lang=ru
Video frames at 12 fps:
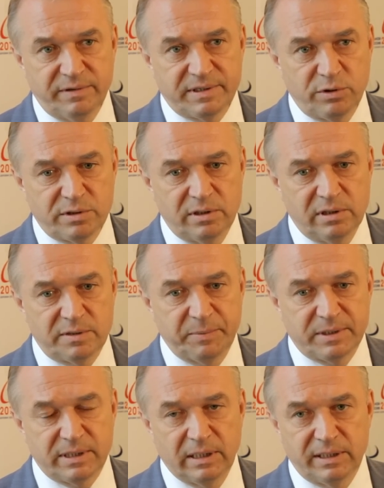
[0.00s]
создали
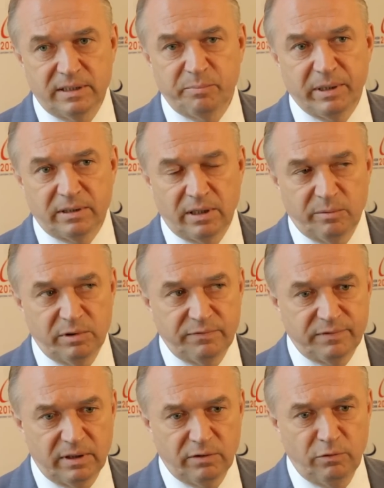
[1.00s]
специальный департамент в
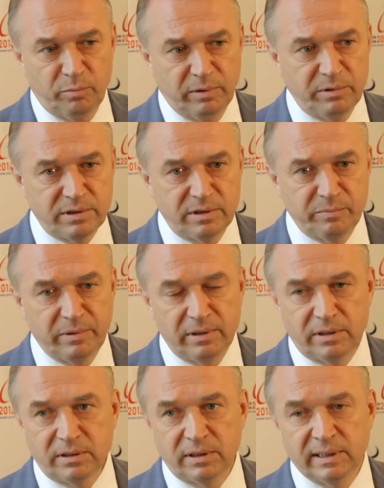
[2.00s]
Торгово-промышленной
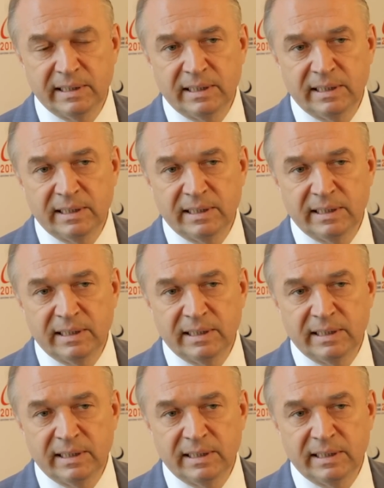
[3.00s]
палате,